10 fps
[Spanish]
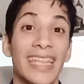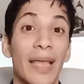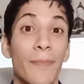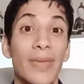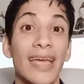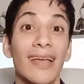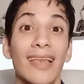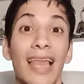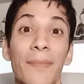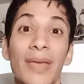
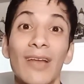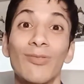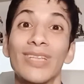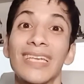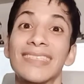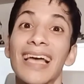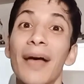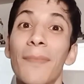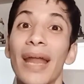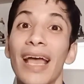También la miel es
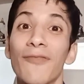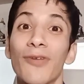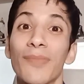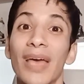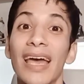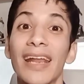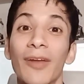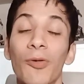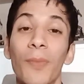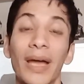utilizada para
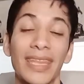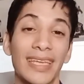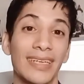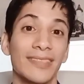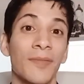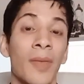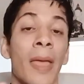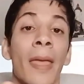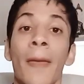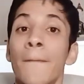enfermedades reumáticas,
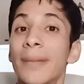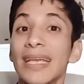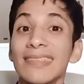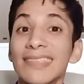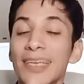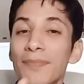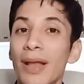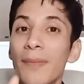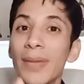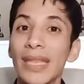
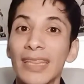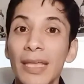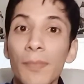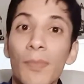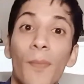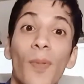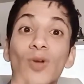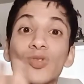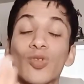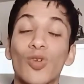principalmente
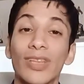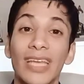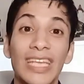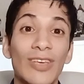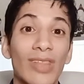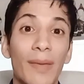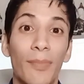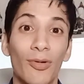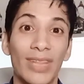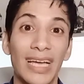por su contenido
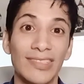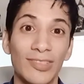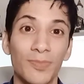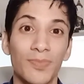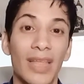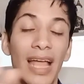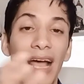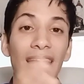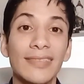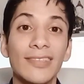de potasio,
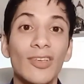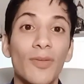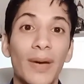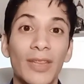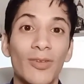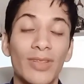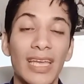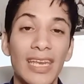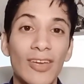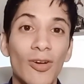ácido
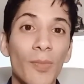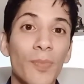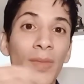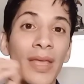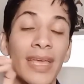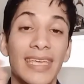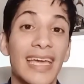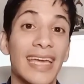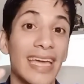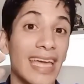pantoténico
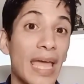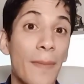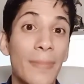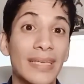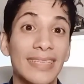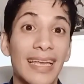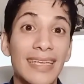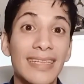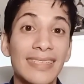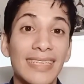y es que
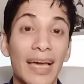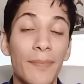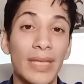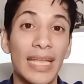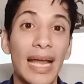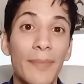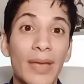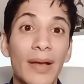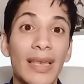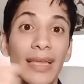especialistas en
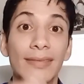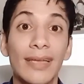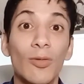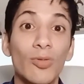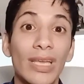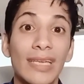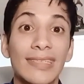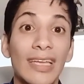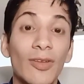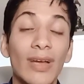ampiterapia le están
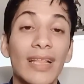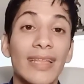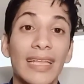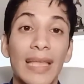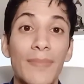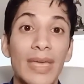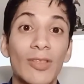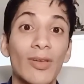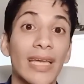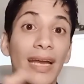utilizando en el
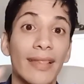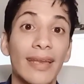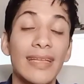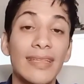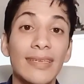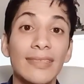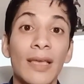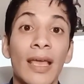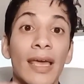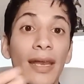tratamiento de
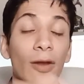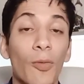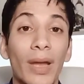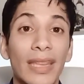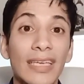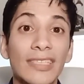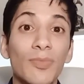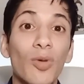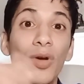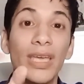artritis,
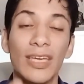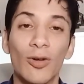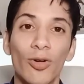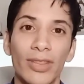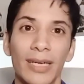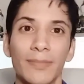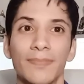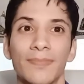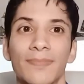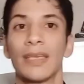reumatismo y gota.
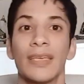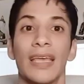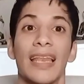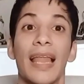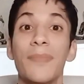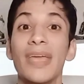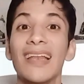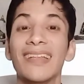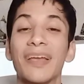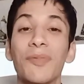La
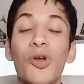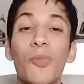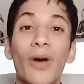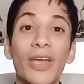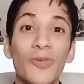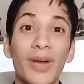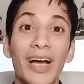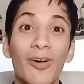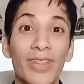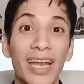miel también nos puede
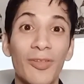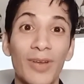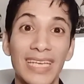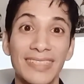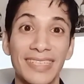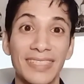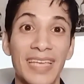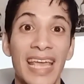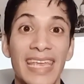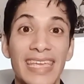ayudar a otras
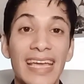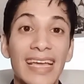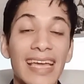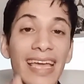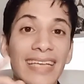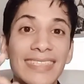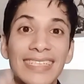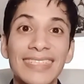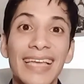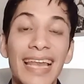dolencias y es que
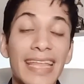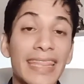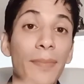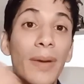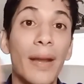es excelente